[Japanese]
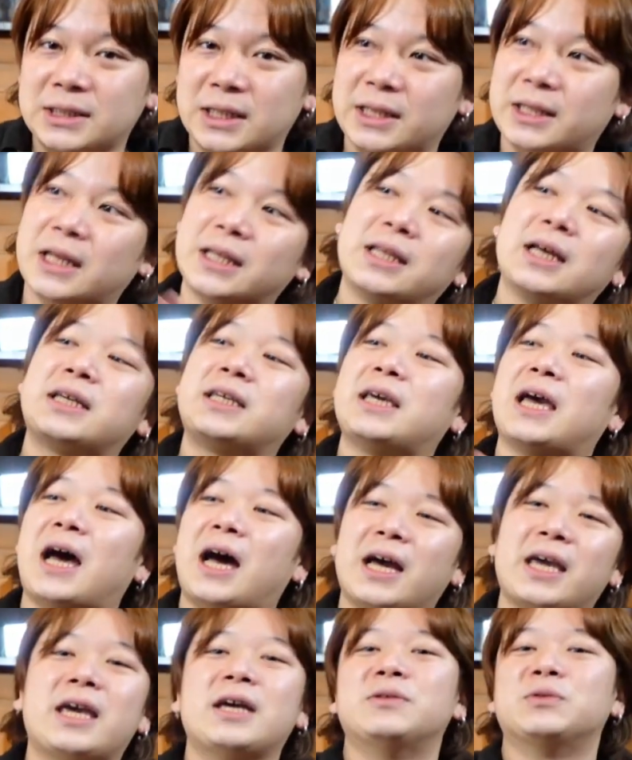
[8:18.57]
て叩き
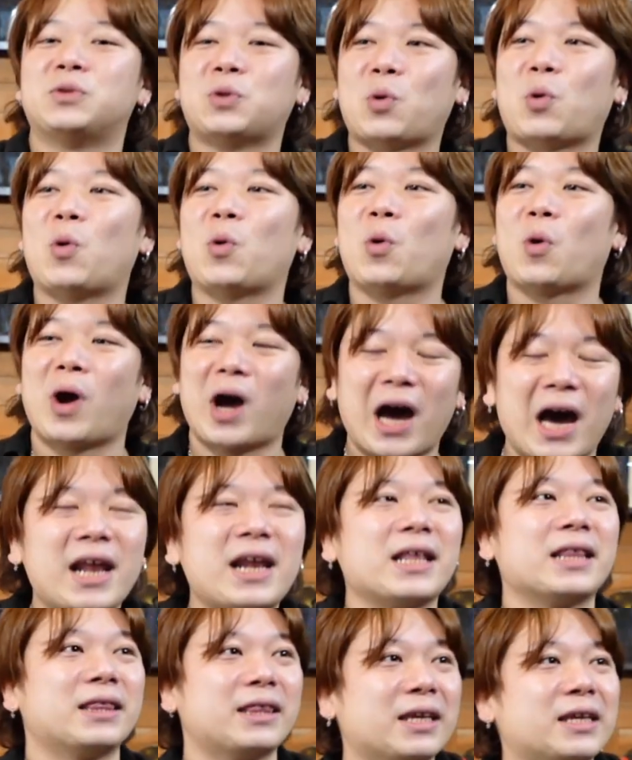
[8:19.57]
上げるところか
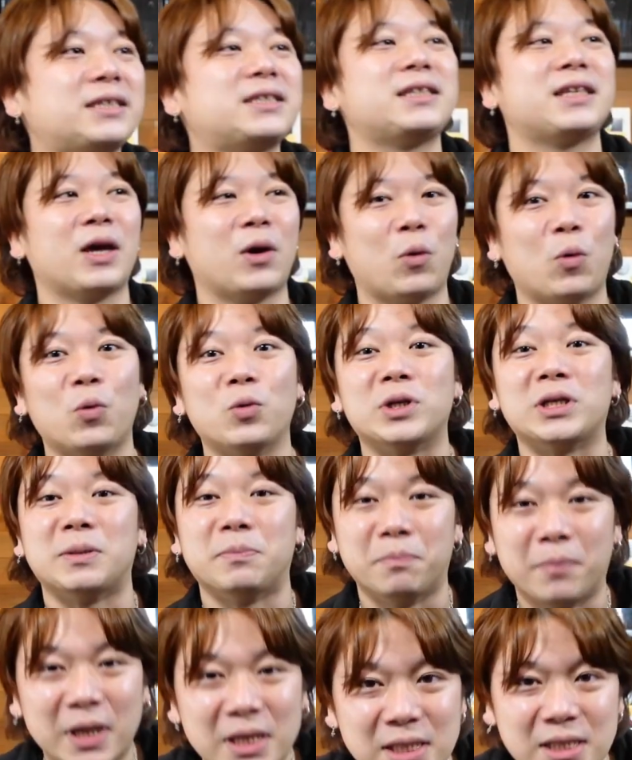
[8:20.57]
らできており
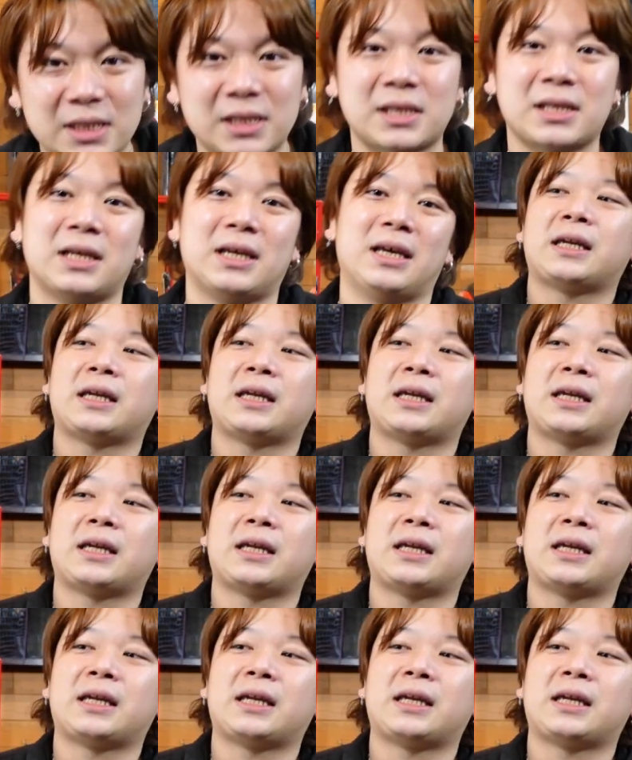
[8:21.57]
ます。